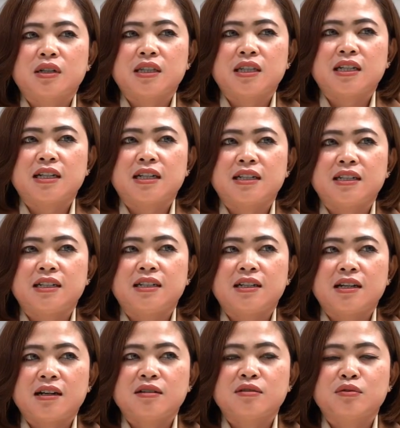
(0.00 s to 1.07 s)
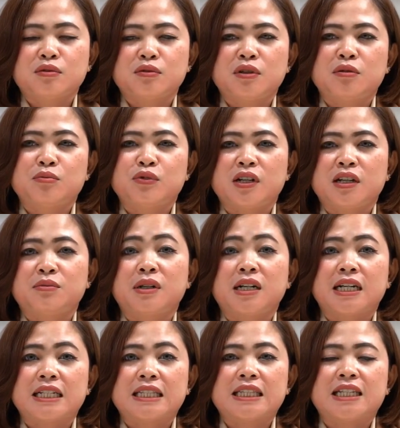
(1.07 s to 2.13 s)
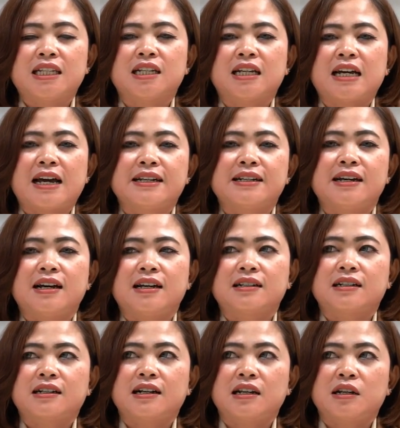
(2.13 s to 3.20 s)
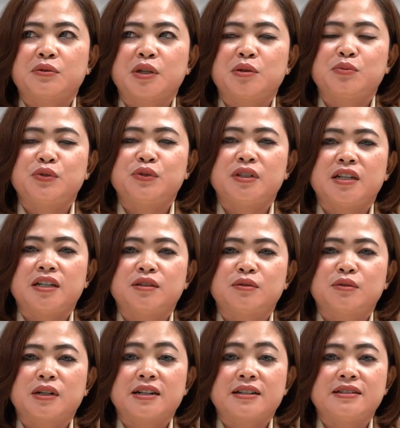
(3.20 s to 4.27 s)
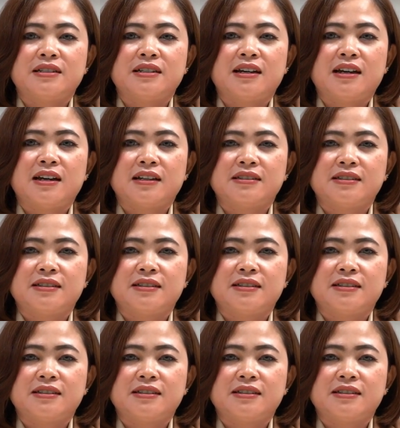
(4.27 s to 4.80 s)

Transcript: ketika dia sudah mulai mengerti keadaan kalau ibunya itu kerja.